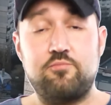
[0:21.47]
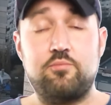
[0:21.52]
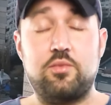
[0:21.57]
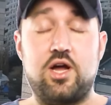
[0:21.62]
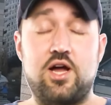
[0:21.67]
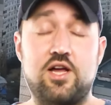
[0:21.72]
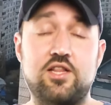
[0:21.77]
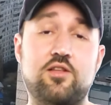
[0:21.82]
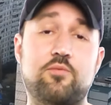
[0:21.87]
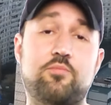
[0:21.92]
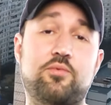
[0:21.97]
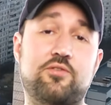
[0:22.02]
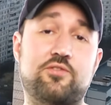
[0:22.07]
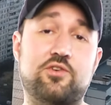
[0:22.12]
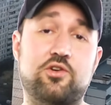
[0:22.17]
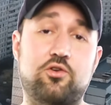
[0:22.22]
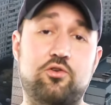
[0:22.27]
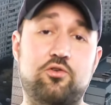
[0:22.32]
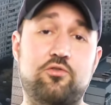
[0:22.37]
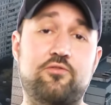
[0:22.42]

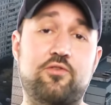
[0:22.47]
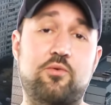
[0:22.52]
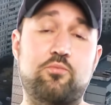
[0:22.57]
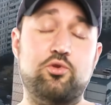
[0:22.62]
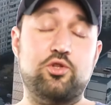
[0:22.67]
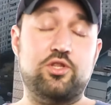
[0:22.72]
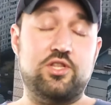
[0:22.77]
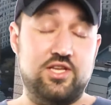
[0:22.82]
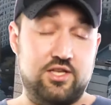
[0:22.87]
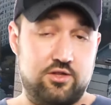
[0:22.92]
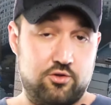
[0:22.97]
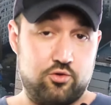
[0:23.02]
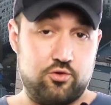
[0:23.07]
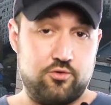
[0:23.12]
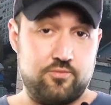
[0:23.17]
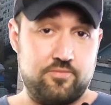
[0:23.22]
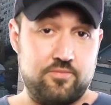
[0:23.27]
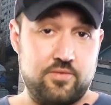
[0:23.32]
багатоповерхового будинку.